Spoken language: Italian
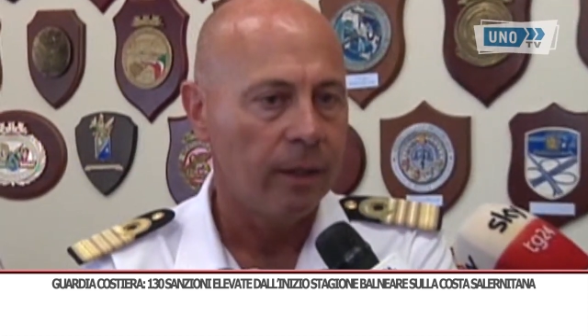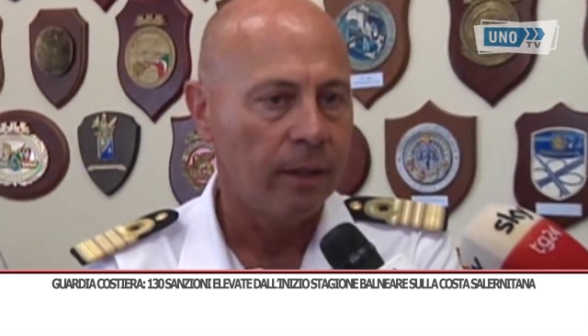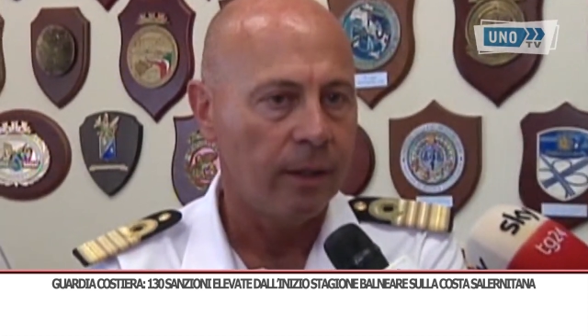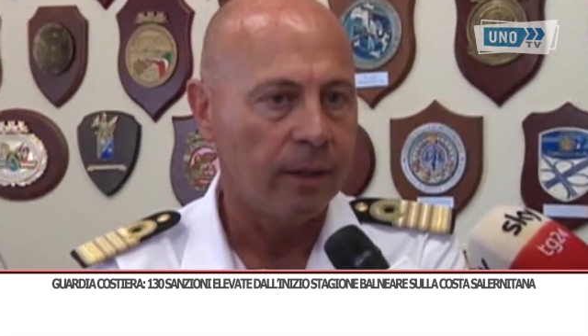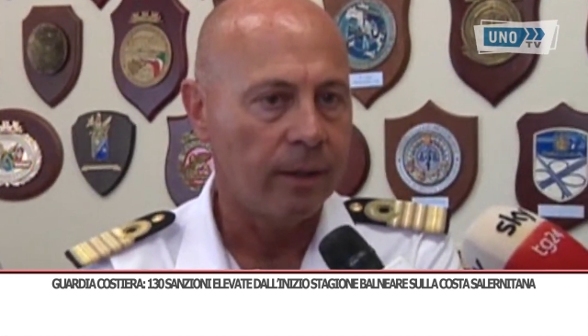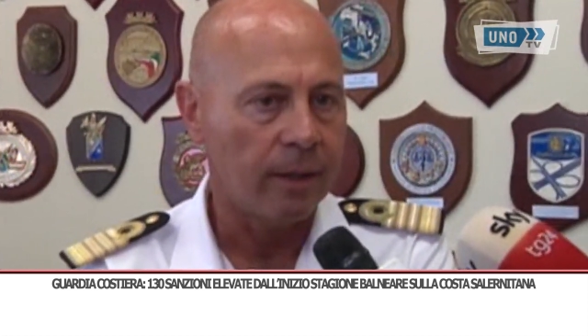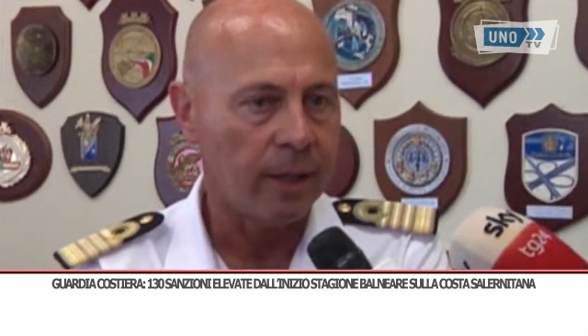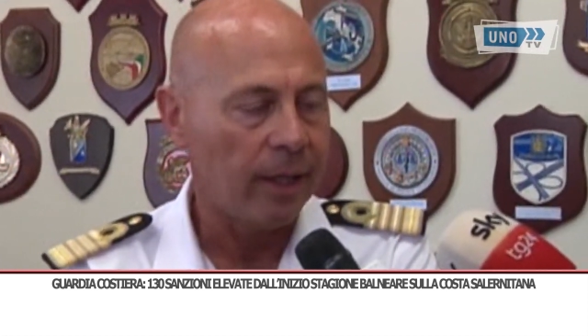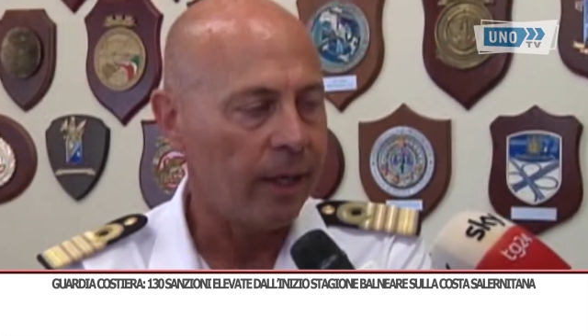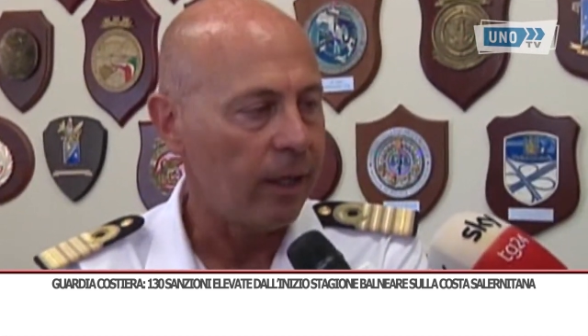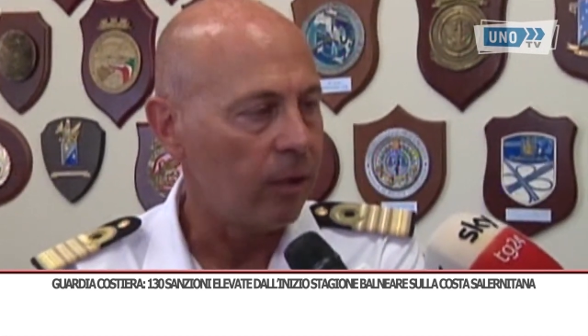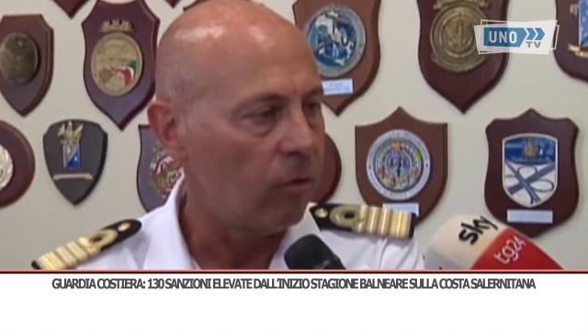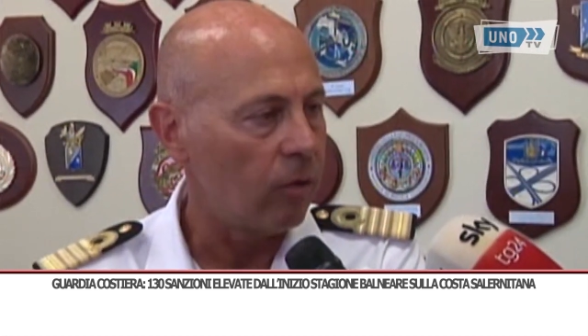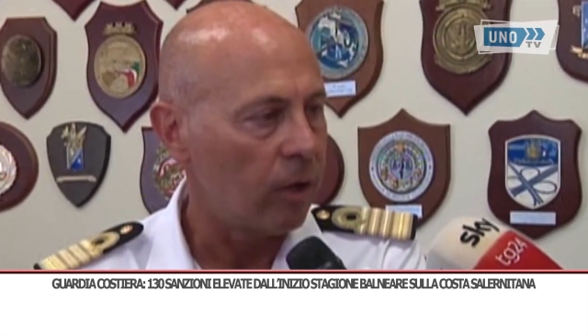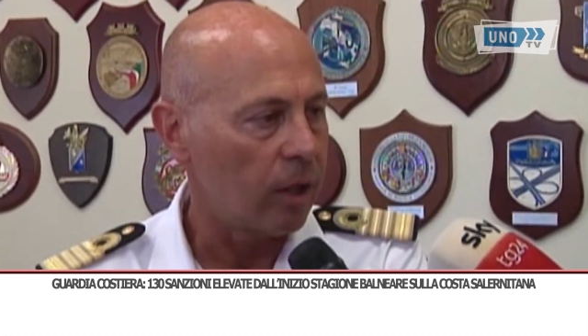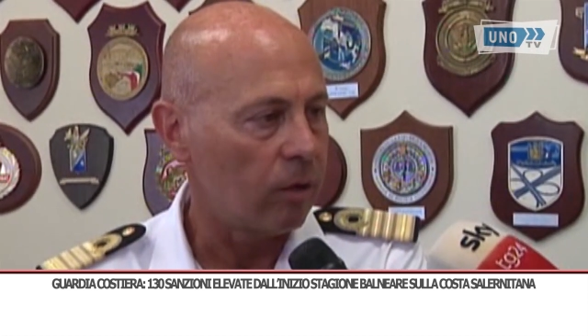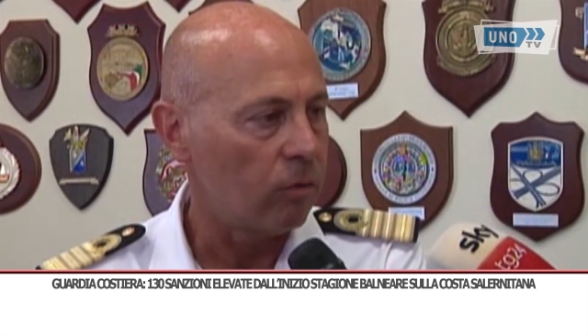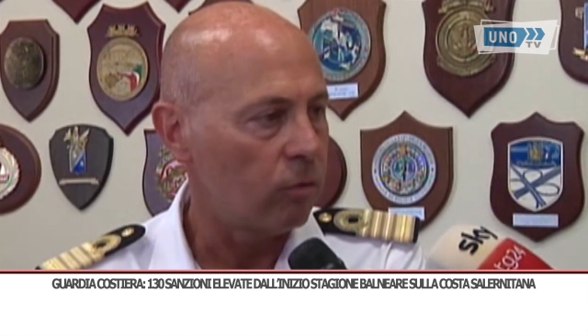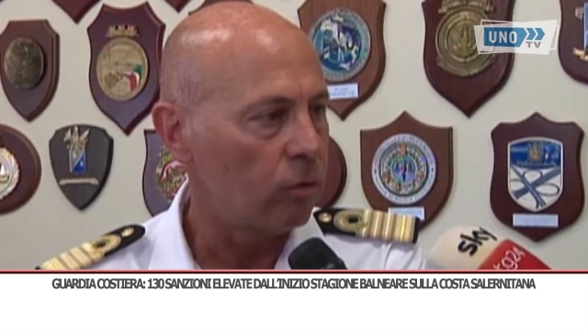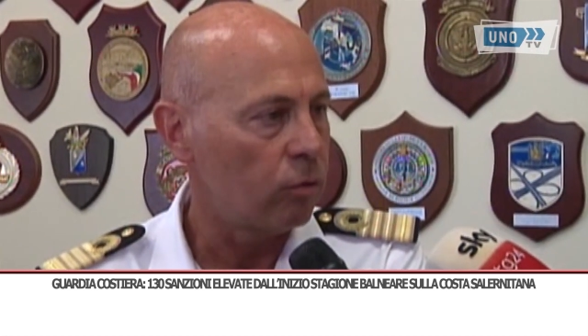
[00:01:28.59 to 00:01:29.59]
in
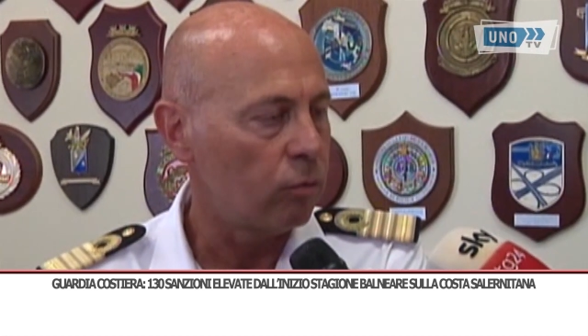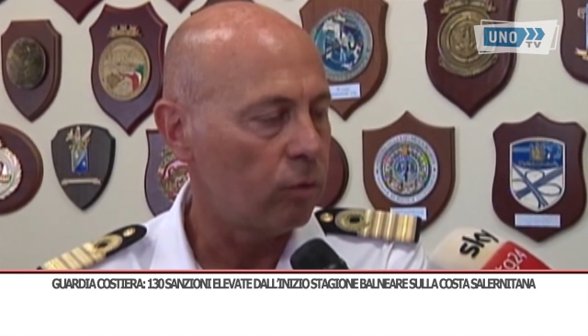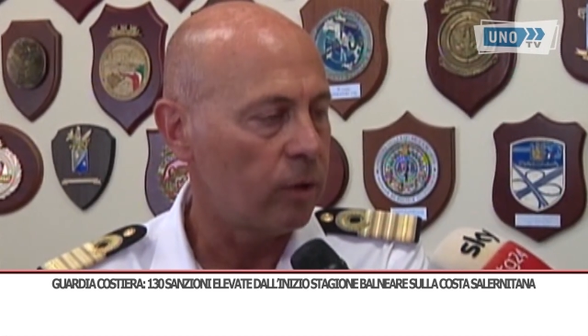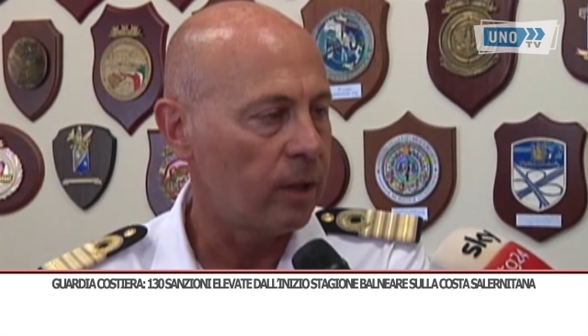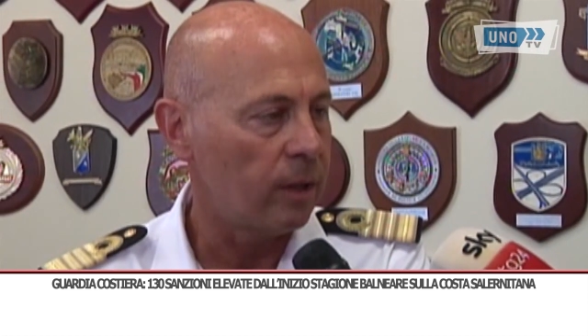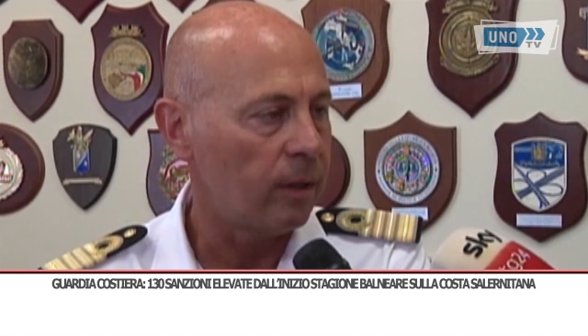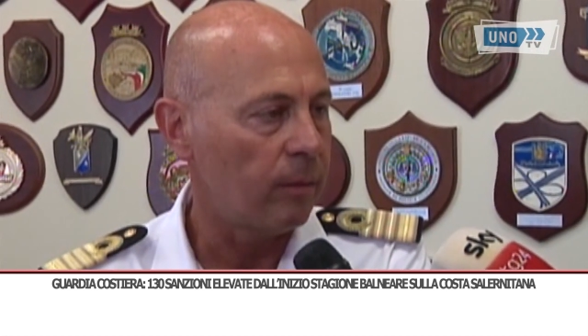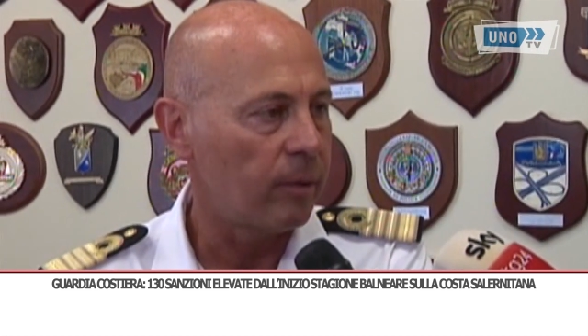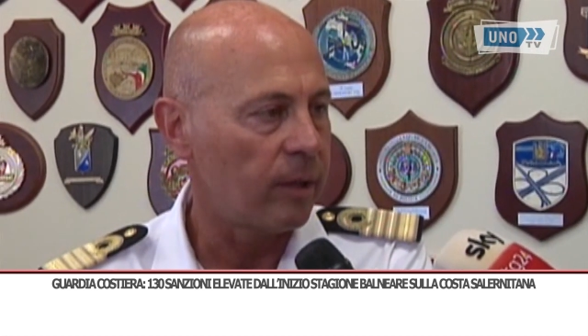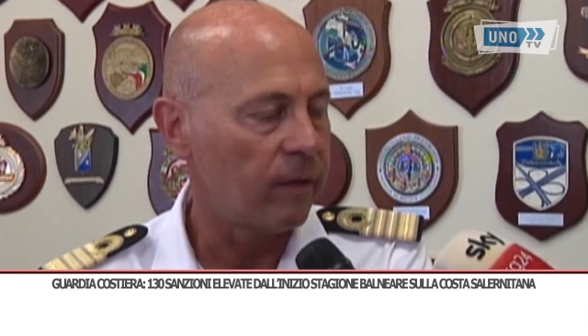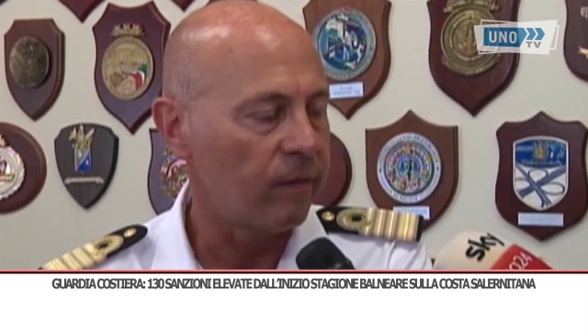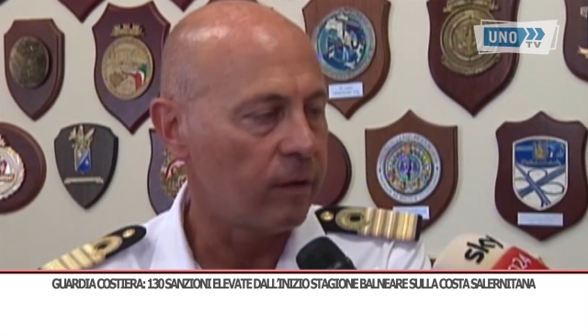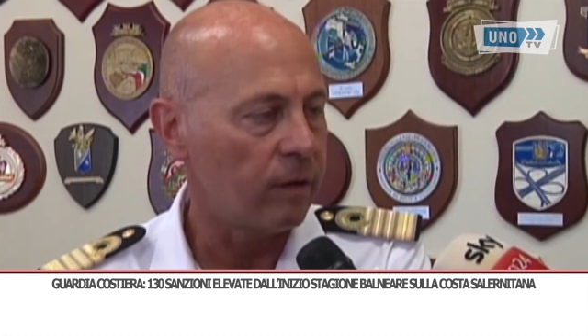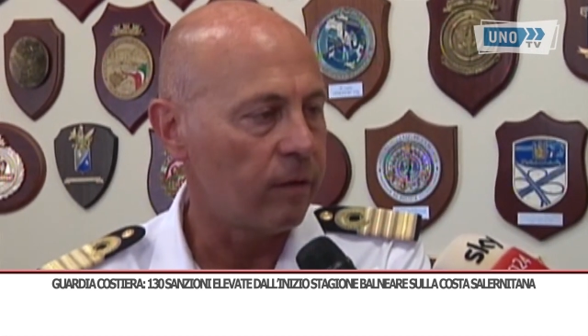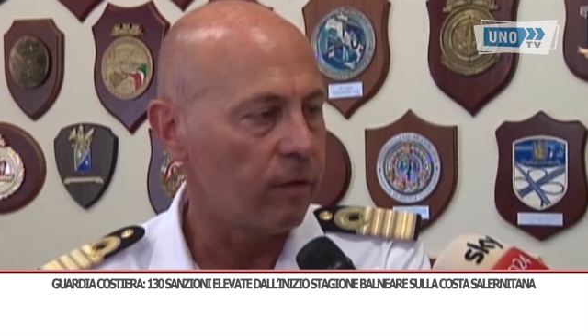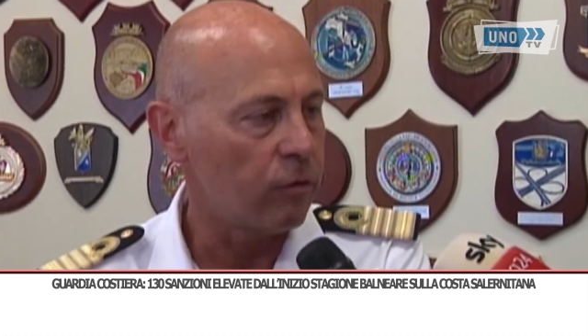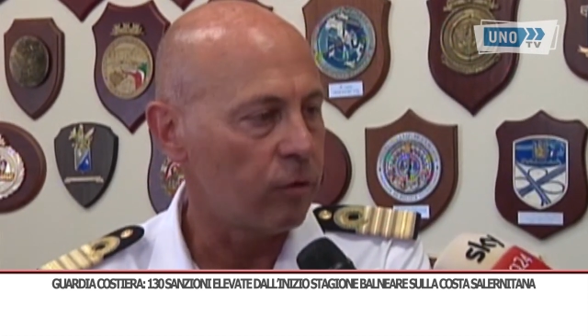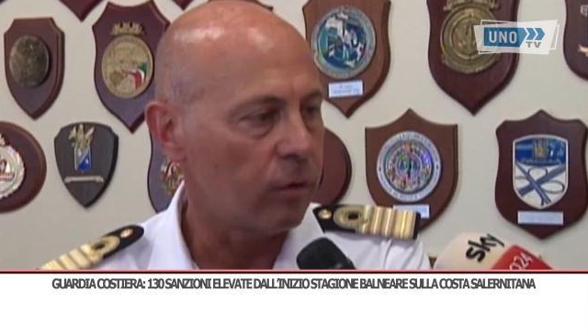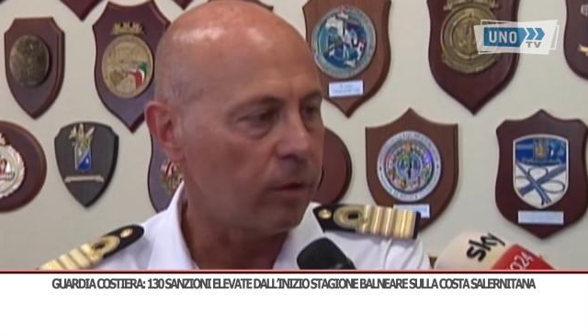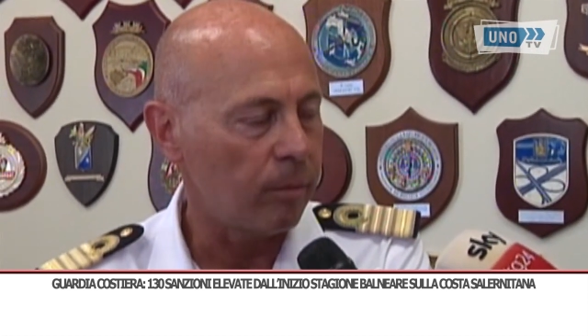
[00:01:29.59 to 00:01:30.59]
regola con tutte le
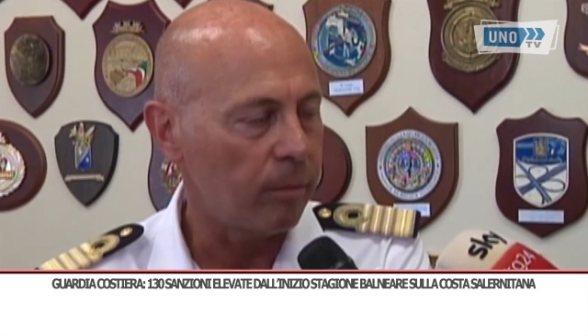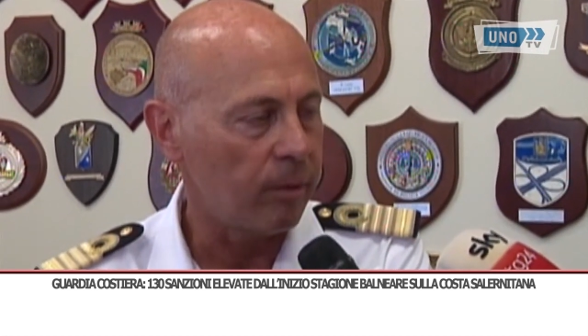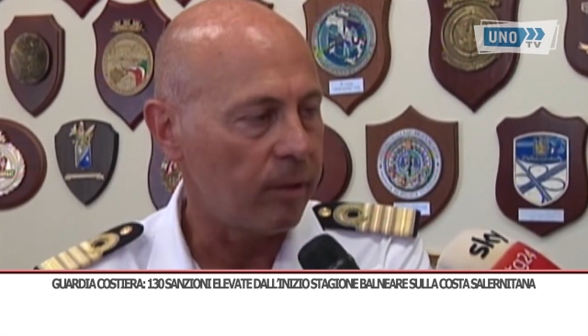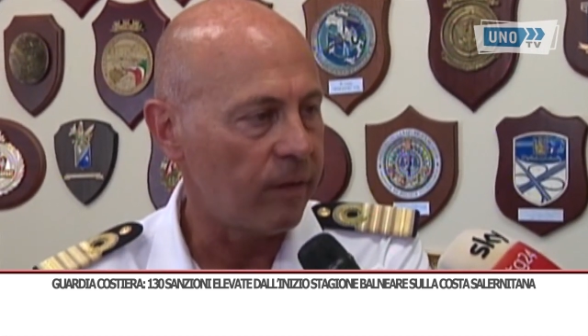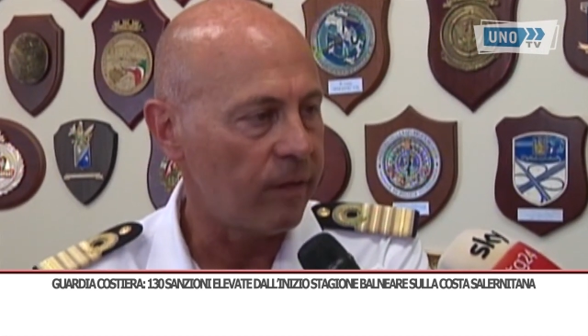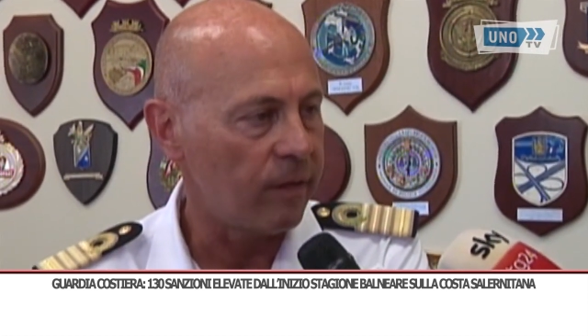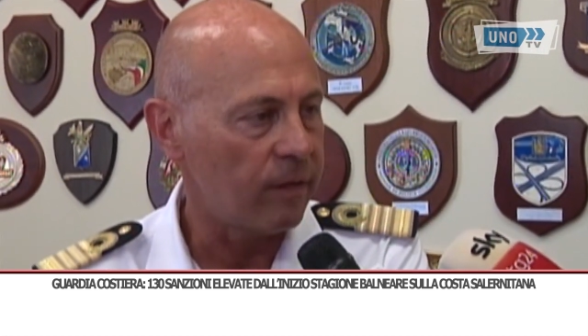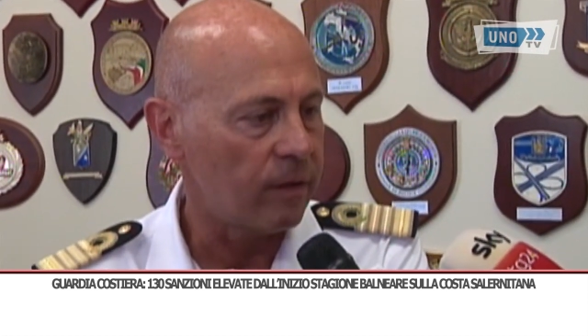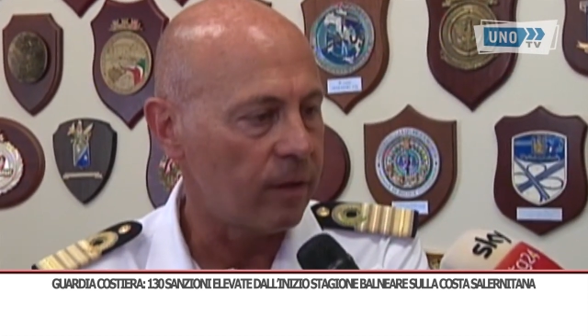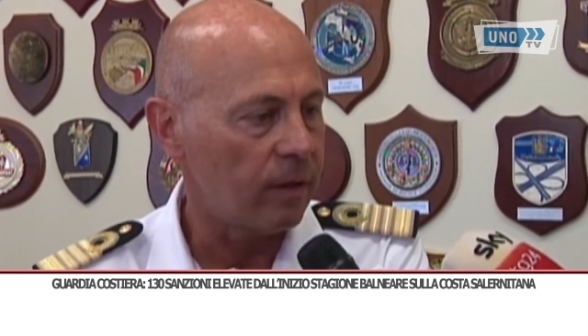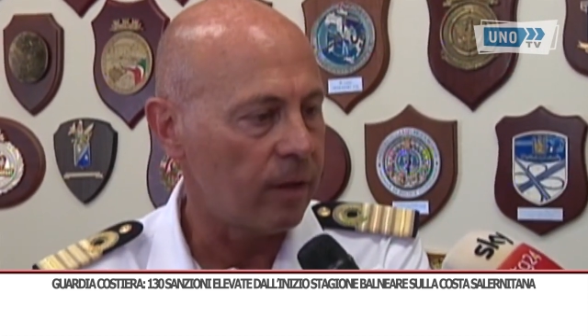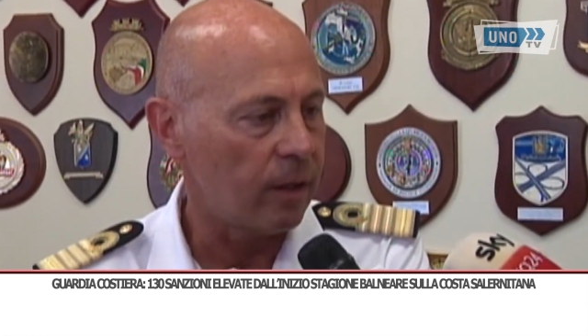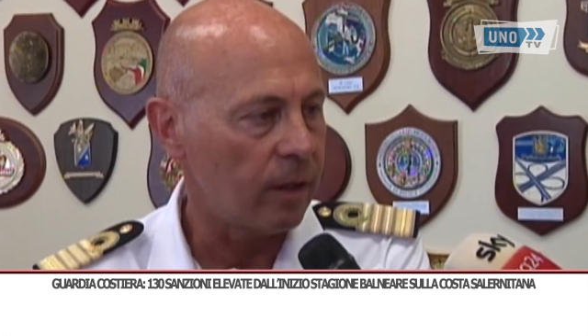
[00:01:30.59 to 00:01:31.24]
prescrizioni previste